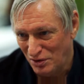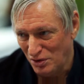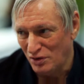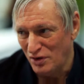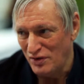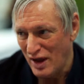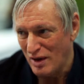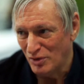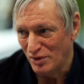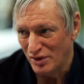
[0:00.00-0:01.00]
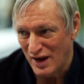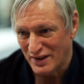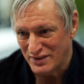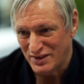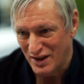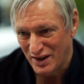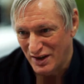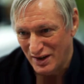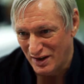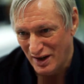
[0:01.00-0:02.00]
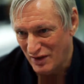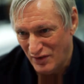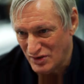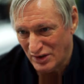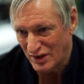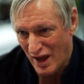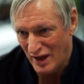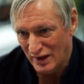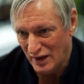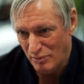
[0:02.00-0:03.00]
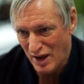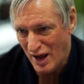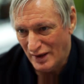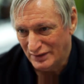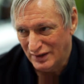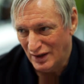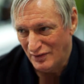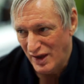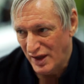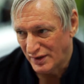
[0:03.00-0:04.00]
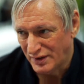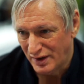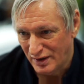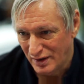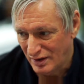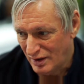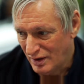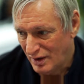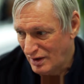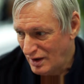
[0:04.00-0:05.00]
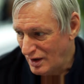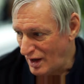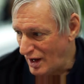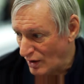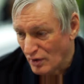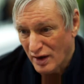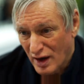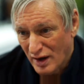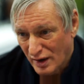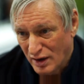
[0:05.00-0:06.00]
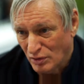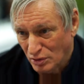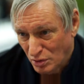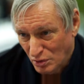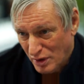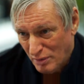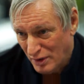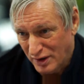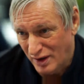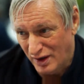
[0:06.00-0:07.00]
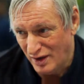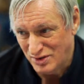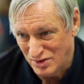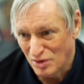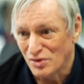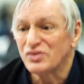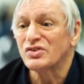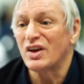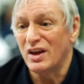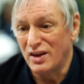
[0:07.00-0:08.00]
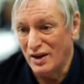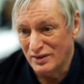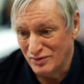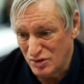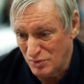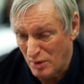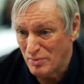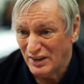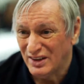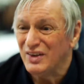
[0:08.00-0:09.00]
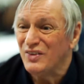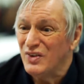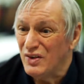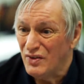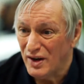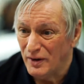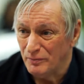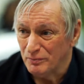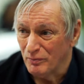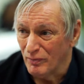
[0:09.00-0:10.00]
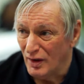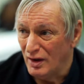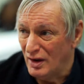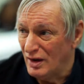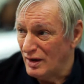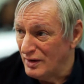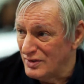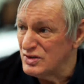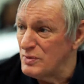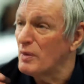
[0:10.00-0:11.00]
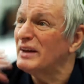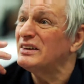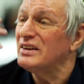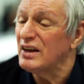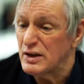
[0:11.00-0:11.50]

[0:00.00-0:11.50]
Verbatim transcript: noi viviamo grazie ai vegetali, alle piante, al verde, allora all'agricoltura perché ci consegna, ci permette di vivere, ci permette di